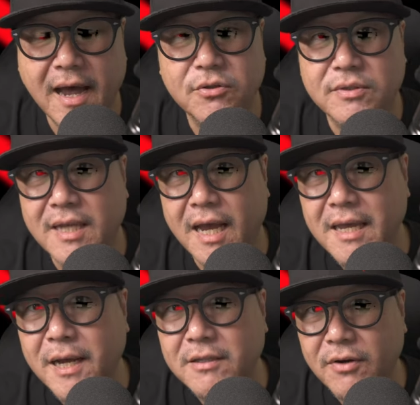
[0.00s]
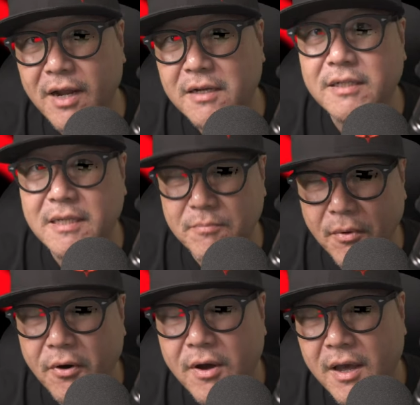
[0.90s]
あとサイバートラックに
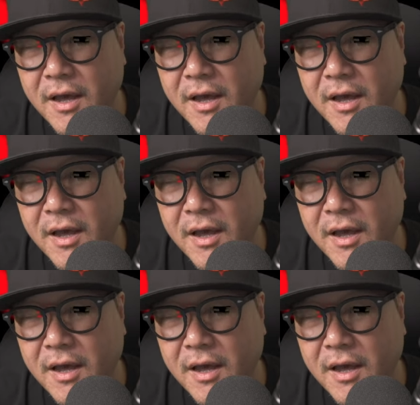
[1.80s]
も